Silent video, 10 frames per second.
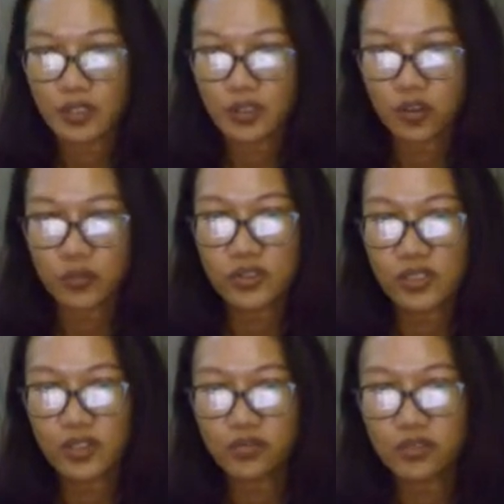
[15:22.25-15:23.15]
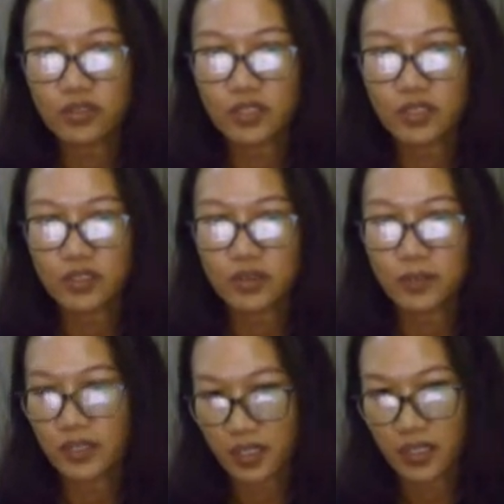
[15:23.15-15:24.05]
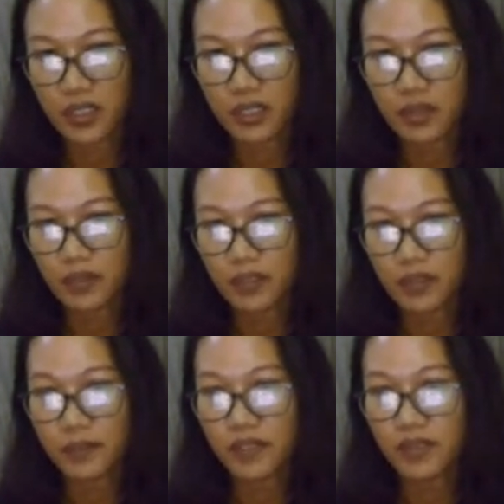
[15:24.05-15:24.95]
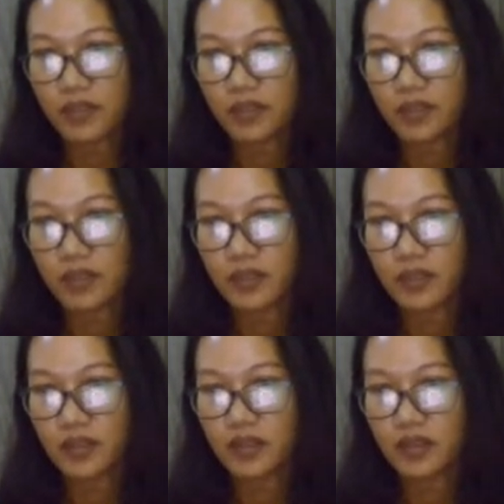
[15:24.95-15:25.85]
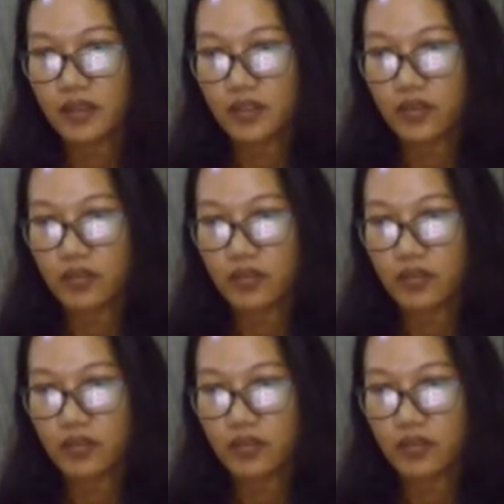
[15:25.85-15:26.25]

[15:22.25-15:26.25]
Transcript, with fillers: atau bisa langsung ditarik seperti ini ya teman-teman nah gitu